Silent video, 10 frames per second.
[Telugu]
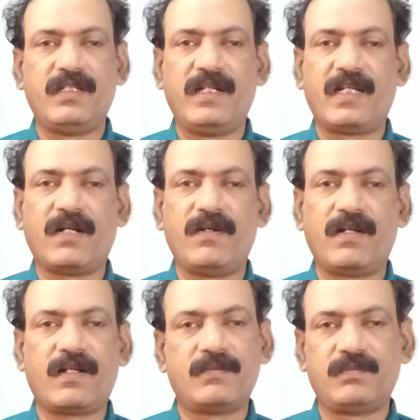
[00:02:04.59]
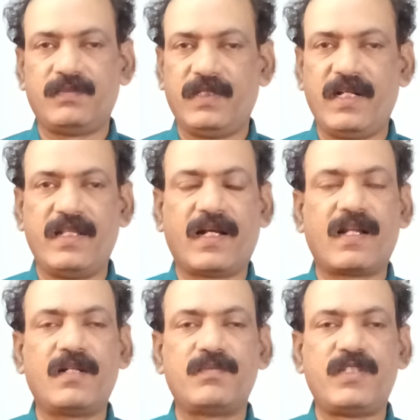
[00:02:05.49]
ఈడీ ఈడీ
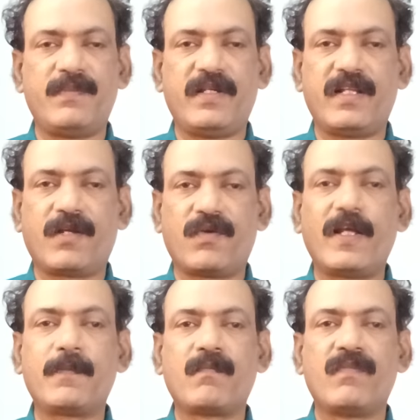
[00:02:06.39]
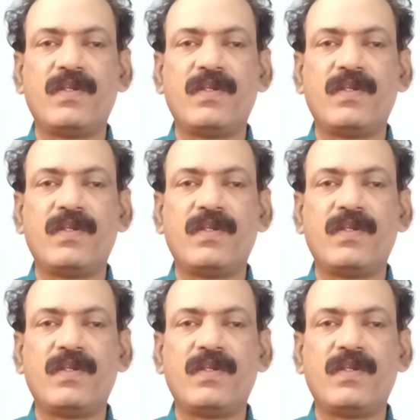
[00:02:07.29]
దగ్గర సిబిఐ దగ్గర ఉన్నాయి